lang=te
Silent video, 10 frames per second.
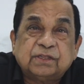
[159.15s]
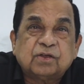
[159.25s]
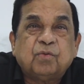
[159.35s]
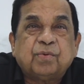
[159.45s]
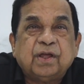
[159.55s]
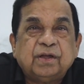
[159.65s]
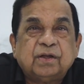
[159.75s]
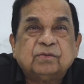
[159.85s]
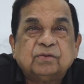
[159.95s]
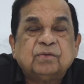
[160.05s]
ఎంత గొప్పగా
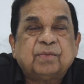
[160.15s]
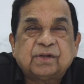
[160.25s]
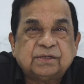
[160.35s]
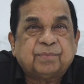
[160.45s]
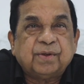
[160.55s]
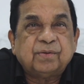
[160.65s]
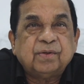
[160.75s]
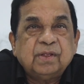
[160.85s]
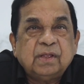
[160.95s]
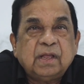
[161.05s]
హిట్ అవుతుందో మనం చెప్పలేం
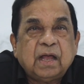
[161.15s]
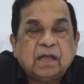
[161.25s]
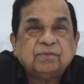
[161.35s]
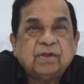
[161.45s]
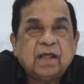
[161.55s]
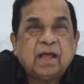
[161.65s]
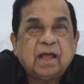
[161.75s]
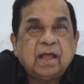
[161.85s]
అందువల్ల